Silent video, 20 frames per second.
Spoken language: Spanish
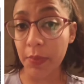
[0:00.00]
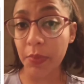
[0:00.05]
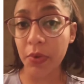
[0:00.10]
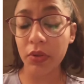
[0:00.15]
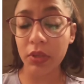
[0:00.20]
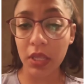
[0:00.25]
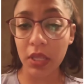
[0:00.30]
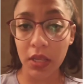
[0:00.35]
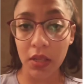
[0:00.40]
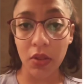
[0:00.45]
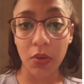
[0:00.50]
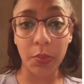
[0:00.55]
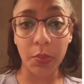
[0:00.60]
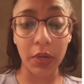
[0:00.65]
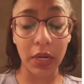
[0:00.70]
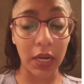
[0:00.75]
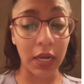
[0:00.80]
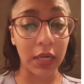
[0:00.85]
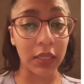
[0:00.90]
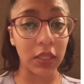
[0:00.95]
protegido por
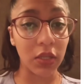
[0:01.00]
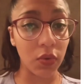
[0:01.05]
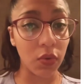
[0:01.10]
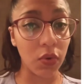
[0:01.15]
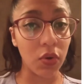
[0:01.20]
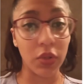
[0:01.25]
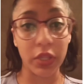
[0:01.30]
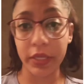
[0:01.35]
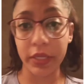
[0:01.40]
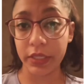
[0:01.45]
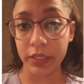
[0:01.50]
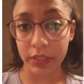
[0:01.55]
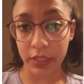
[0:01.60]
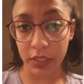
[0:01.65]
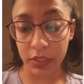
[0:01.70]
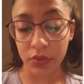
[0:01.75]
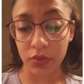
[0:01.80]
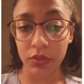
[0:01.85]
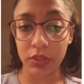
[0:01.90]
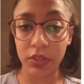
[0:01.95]
el artículo
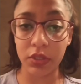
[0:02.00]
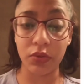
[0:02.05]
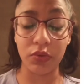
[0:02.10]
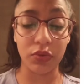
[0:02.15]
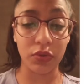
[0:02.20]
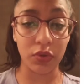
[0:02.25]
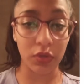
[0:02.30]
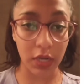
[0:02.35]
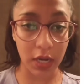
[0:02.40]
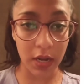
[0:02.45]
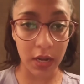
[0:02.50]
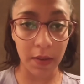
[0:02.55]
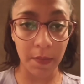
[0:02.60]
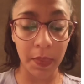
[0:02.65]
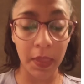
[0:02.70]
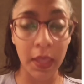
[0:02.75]
16 constitucional.